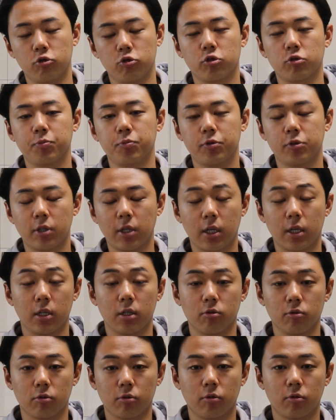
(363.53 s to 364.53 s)
유급 휴가
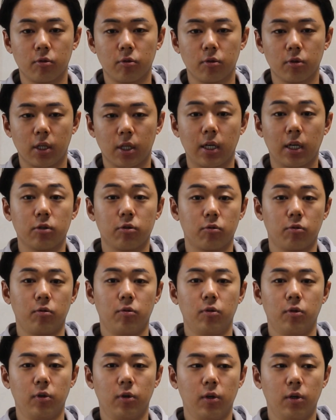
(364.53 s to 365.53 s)
기간으로
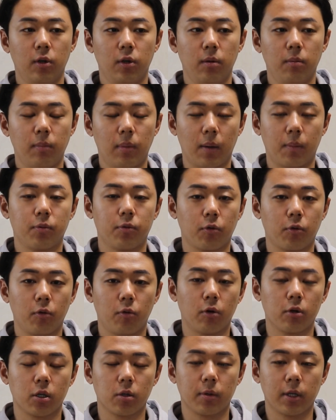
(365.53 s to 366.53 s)
기간으로 100%
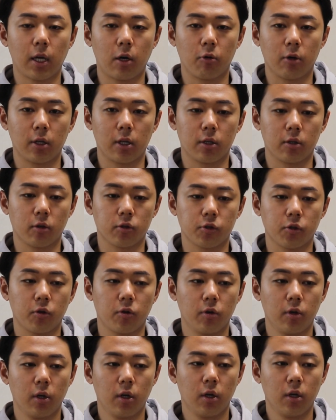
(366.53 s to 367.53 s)
월급이 나오게 되는 거죠.